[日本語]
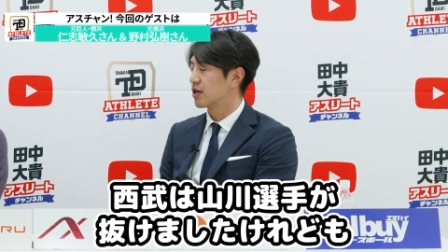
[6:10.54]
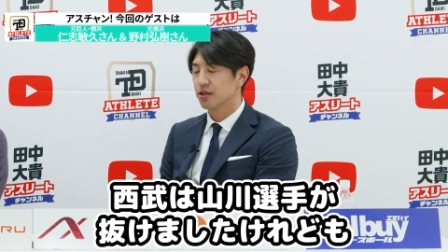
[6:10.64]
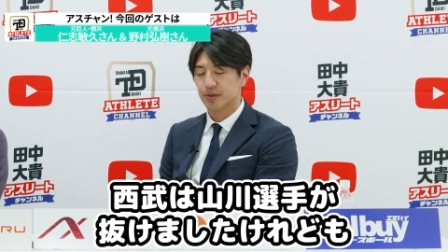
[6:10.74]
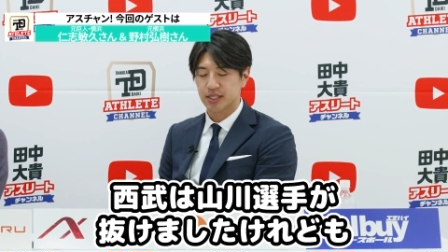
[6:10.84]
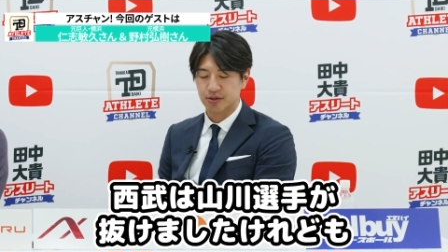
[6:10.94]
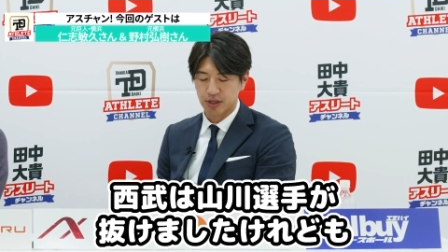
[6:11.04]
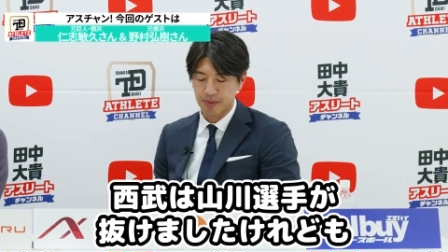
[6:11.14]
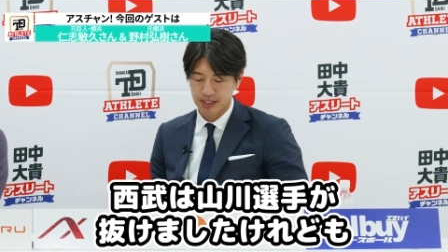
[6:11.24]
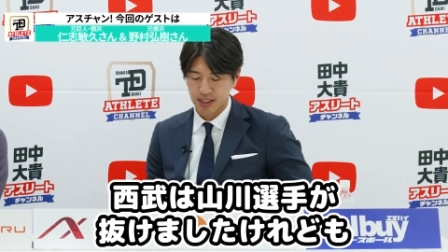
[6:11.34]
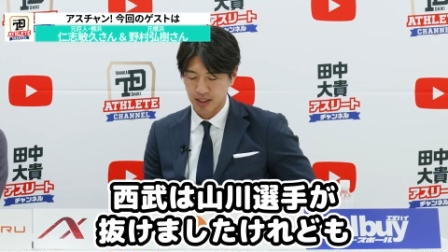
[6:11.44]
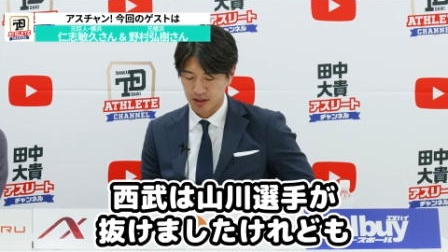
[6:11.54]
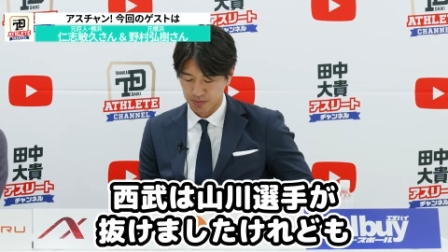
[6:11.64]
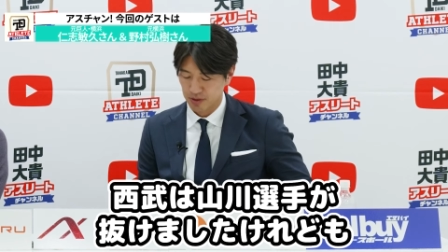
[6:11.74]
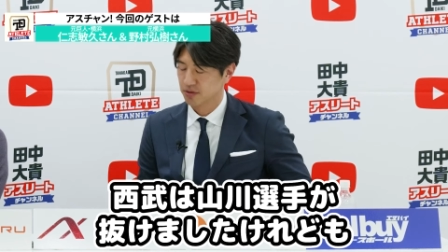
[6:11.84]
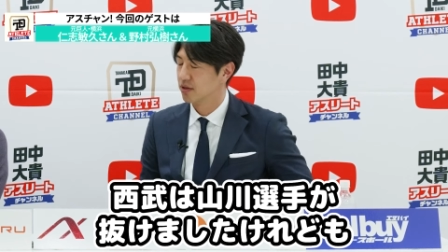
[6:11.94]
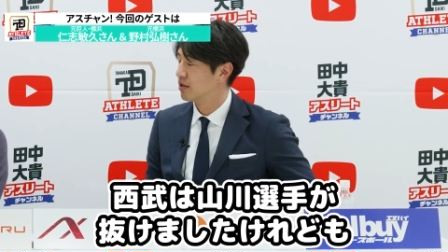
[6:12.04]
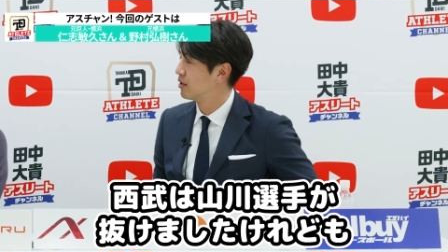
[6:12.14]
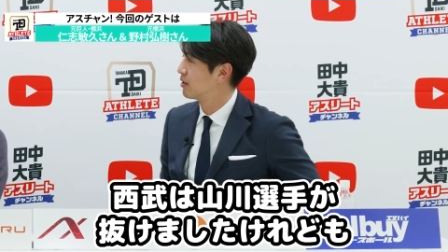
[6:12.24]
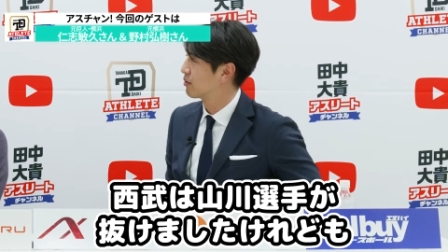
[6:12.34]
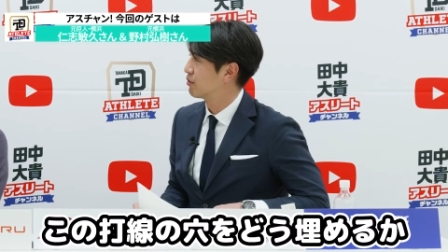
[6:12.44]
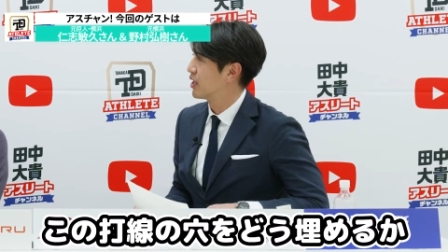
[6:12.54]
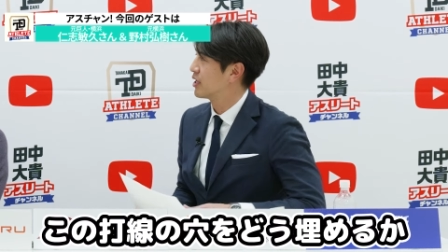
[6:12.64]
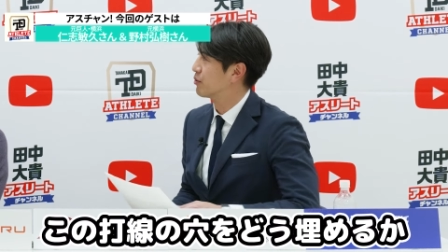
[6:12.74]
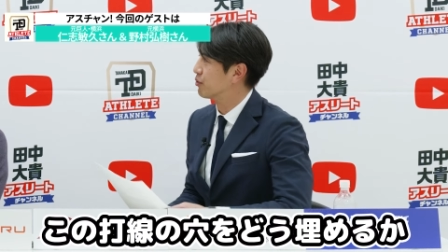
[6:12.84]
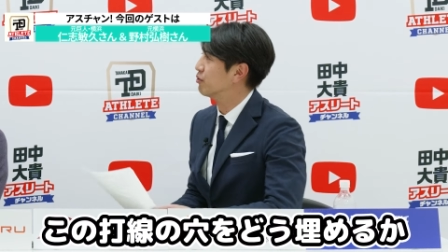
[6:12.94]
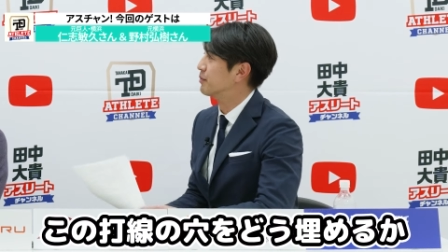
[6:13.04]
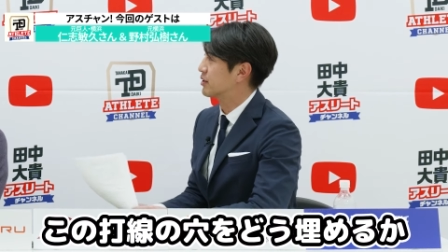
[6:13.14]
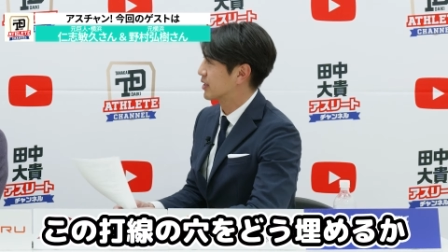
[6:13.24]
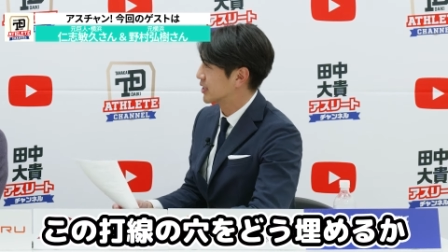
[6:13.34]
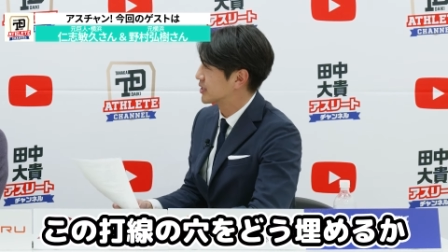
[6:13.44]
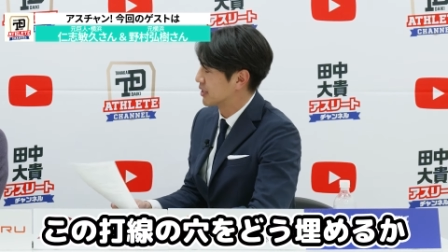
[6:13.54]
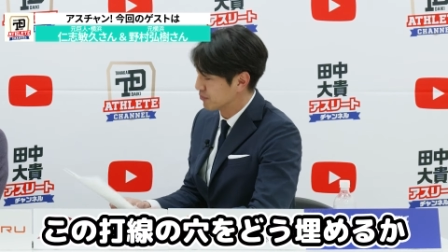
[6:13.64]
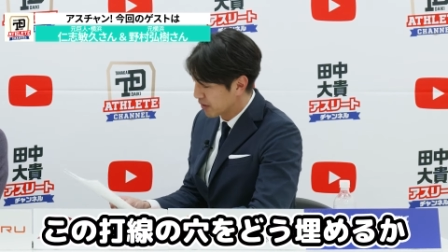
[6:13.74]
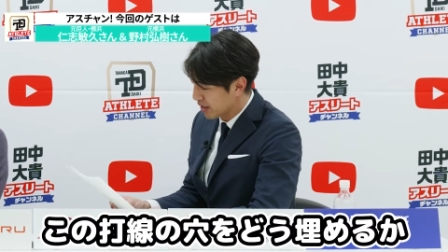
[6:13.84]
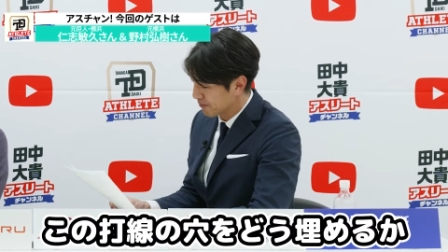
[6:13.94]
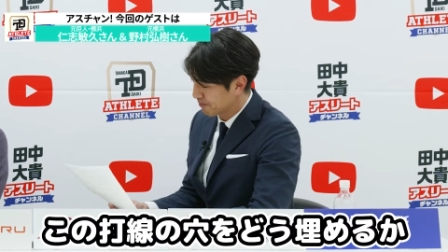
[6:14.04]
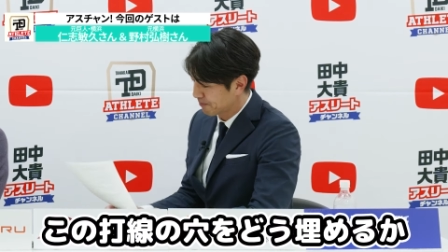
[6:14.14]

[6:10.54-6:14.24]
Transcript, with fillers: 手は野村さん抜けましたけれども、はい、この穴をどう埋めるか打線は。